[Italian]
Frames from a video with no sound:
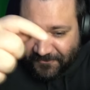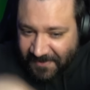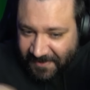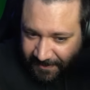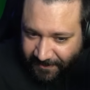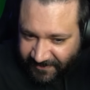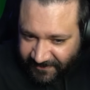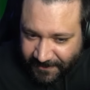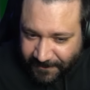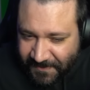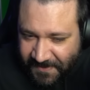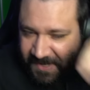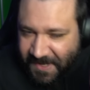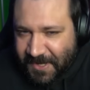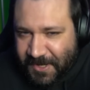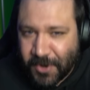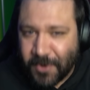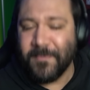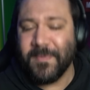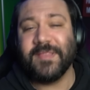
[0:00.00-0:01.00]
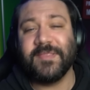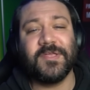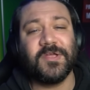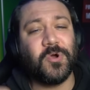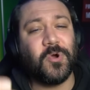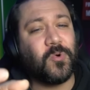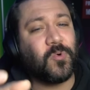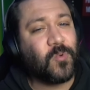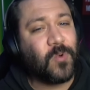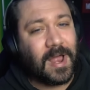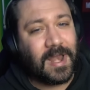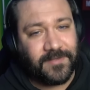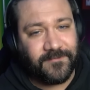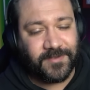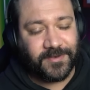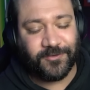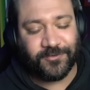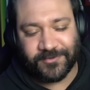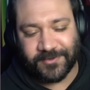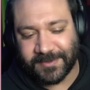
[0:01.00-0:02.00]
fatemi sapere nei commenti con quali
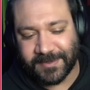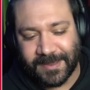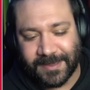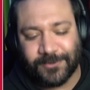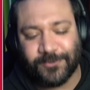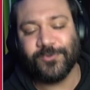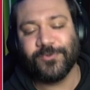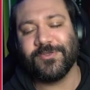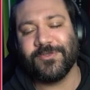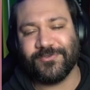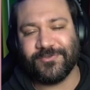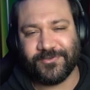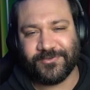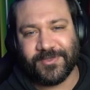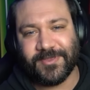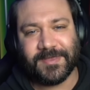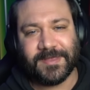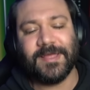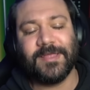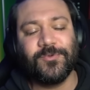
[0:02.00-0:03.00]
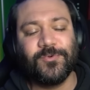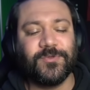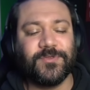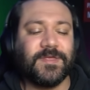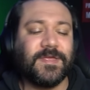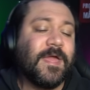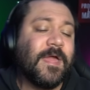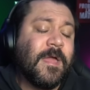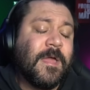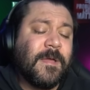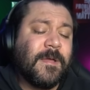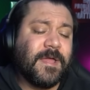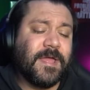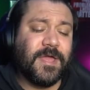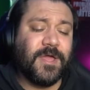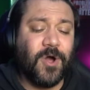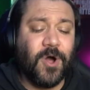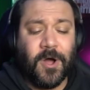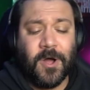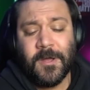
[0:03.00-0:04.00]
video siete caduti, se siete caduti
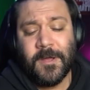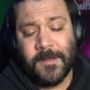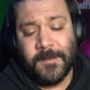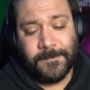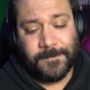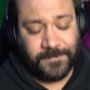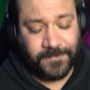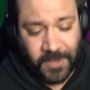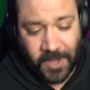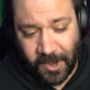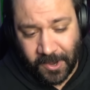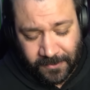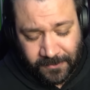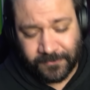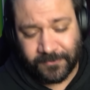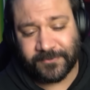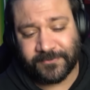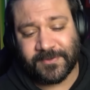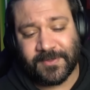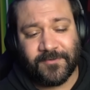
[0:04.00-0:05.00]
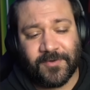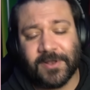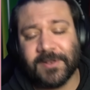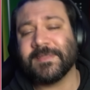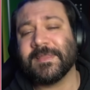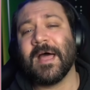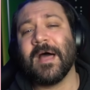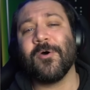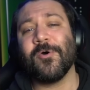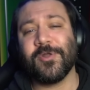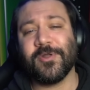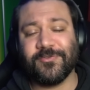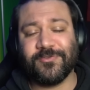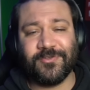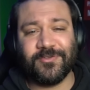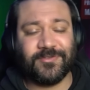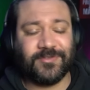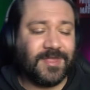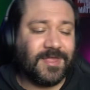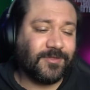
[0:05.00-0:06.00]
io no, questa volta ho
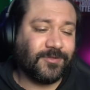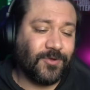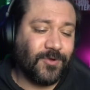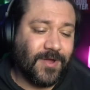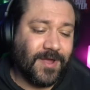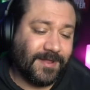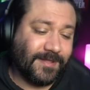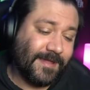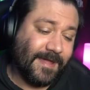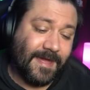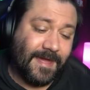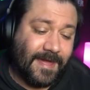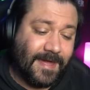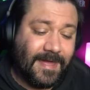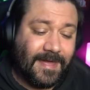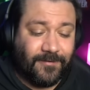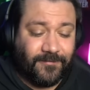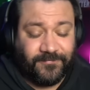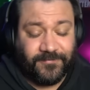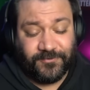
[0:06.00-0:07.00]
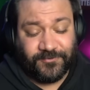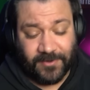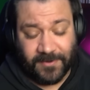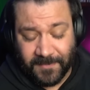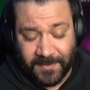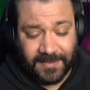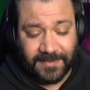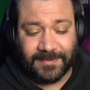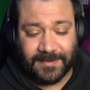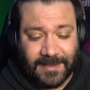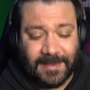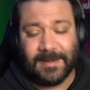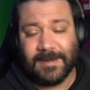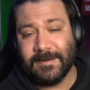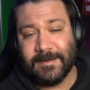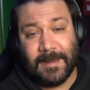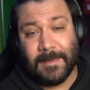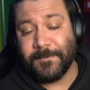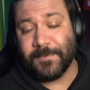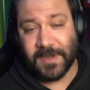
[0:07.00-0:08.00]
resistito ed è
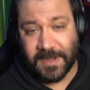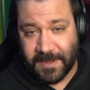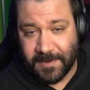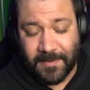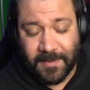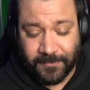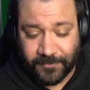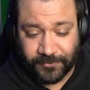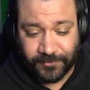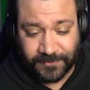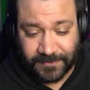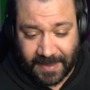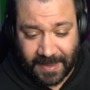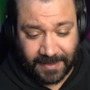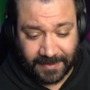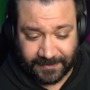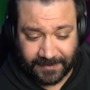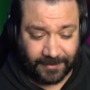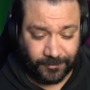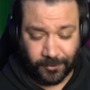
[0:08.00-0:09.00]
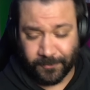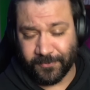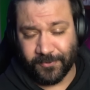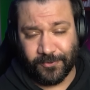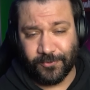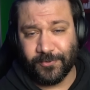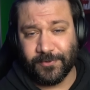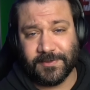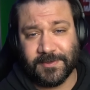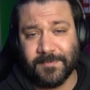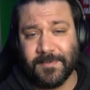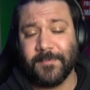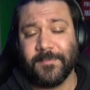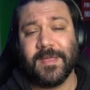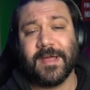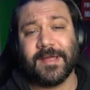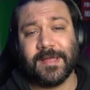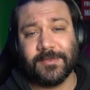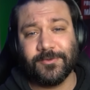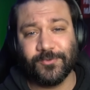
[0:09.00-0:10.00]
ufficialmente la prima puntata dopo l'ultima
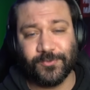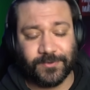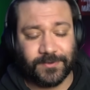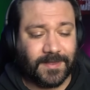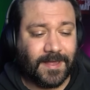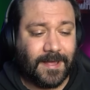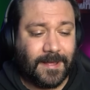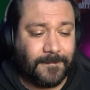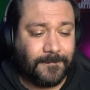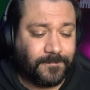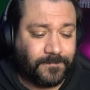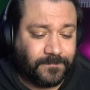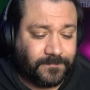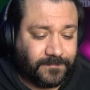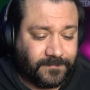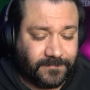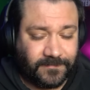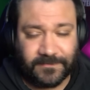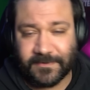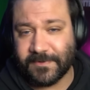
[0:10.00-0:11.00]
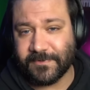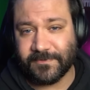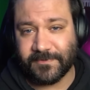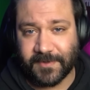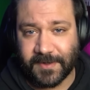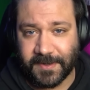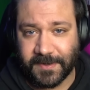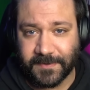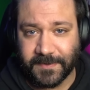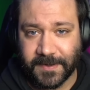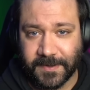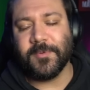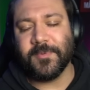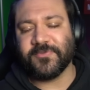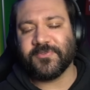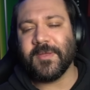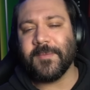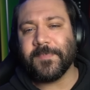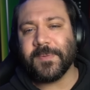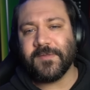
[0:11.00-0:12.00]
mia caduta senza ridere.
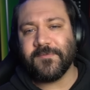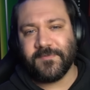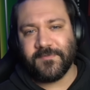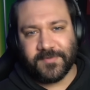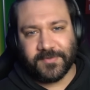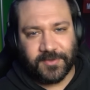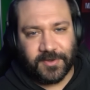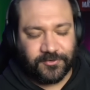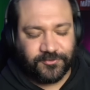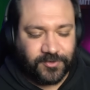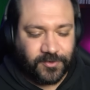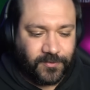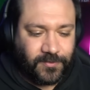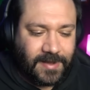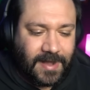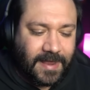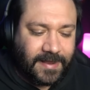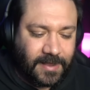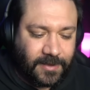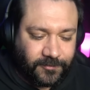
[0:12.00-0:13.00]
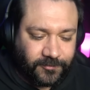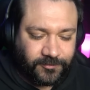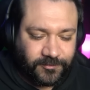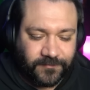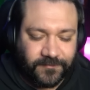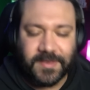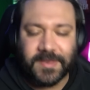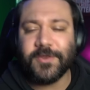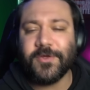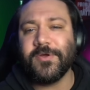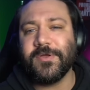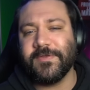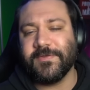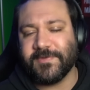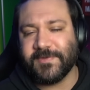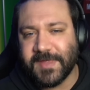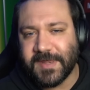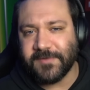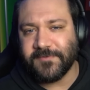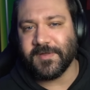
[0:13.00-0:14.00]
Come sempre vi invito a lasciare un like a questo video,
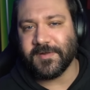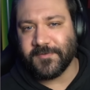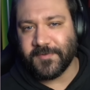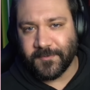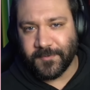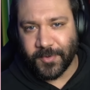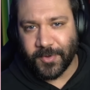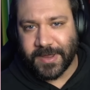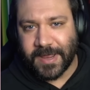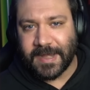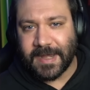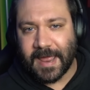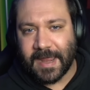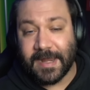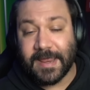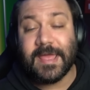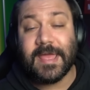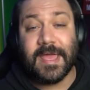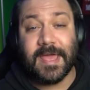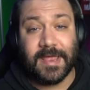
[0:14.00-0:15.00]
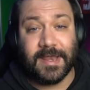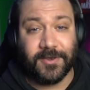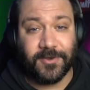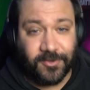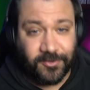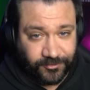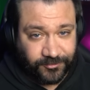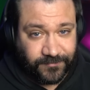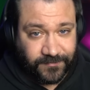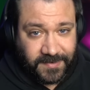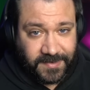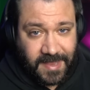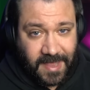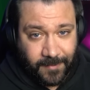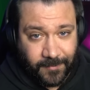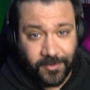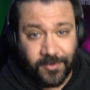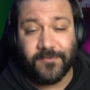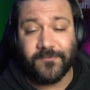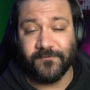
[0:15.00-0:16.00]
iscrivervi al mio canale e noi ci
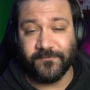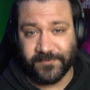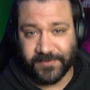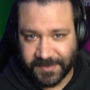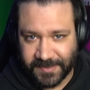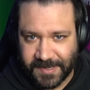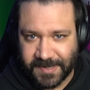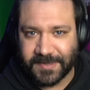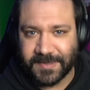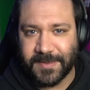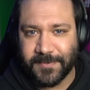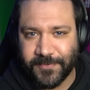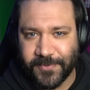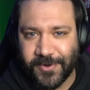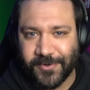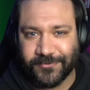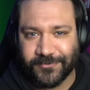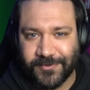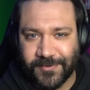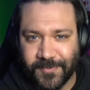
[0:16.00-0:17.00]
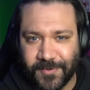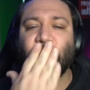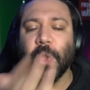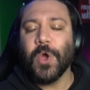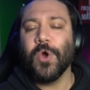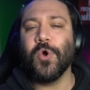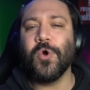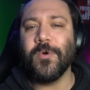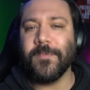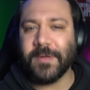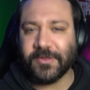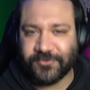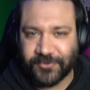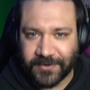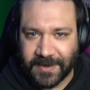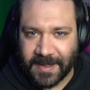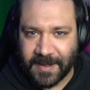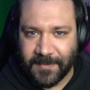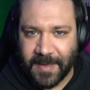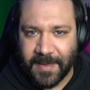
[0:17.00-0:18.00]
vediamo venerdì prossimo. Un
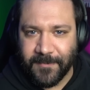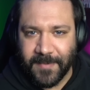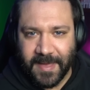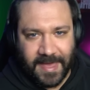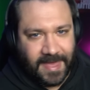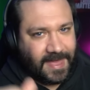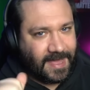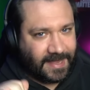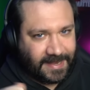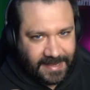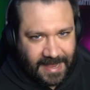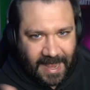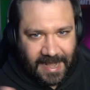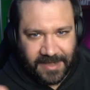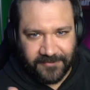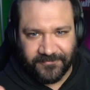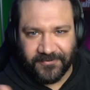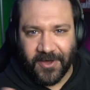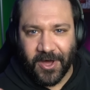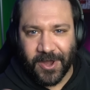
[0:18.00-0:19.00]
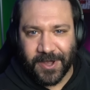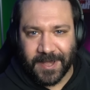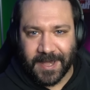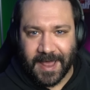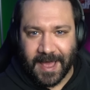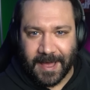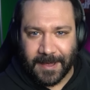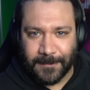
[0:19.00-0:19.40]
bacione alla mamma e California!